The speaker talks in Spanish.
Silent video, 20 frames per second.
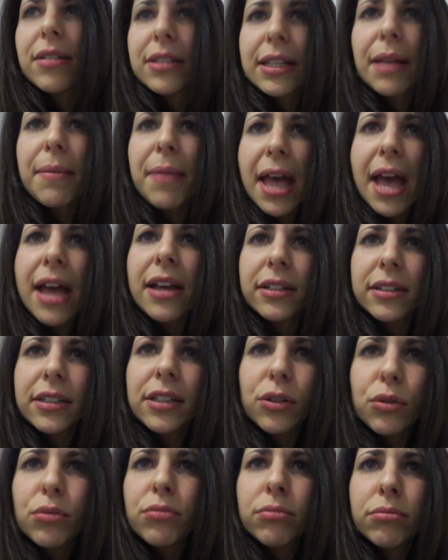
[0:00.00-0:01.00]
está bien,
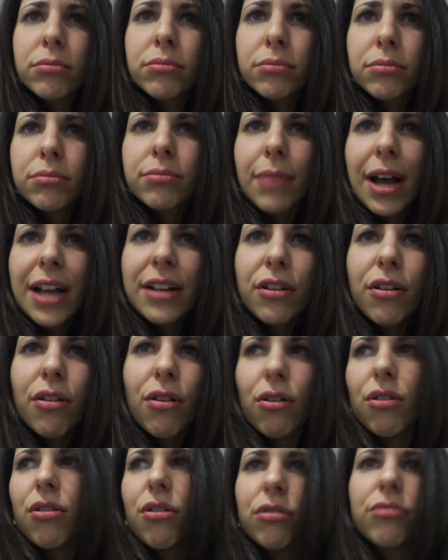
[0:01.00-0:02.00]
es un
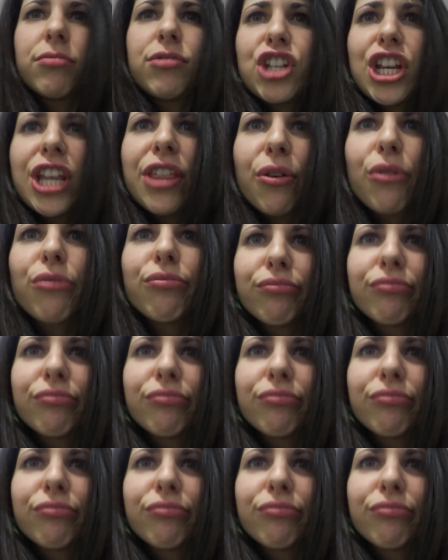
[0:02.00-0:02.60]
baño chido.